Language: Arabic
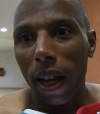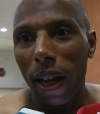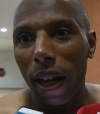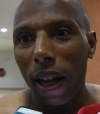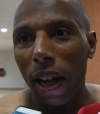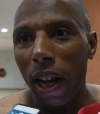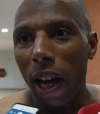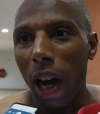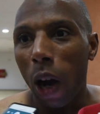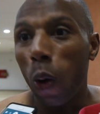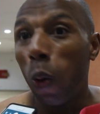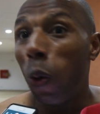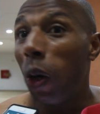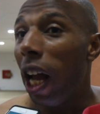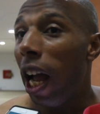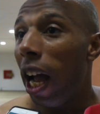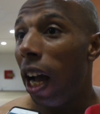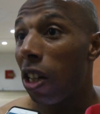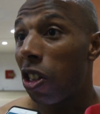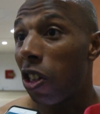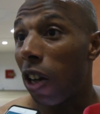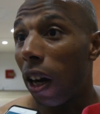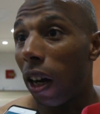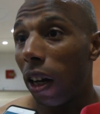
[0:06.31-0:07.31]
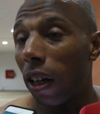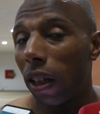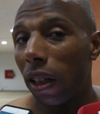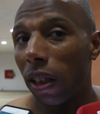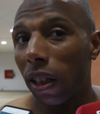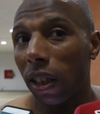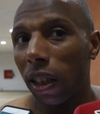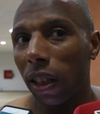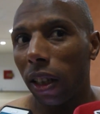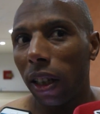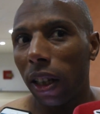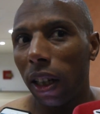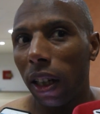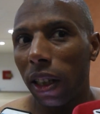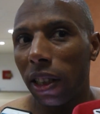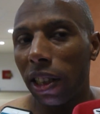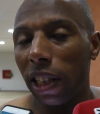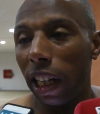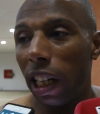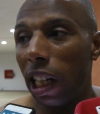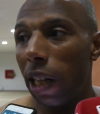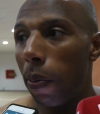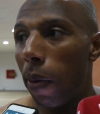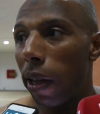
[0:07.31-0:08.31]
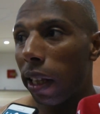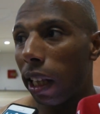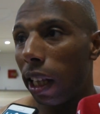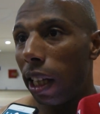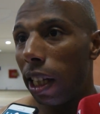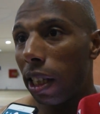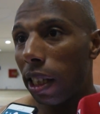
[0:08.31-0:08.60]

آه، اول حاجه التعليمات آه،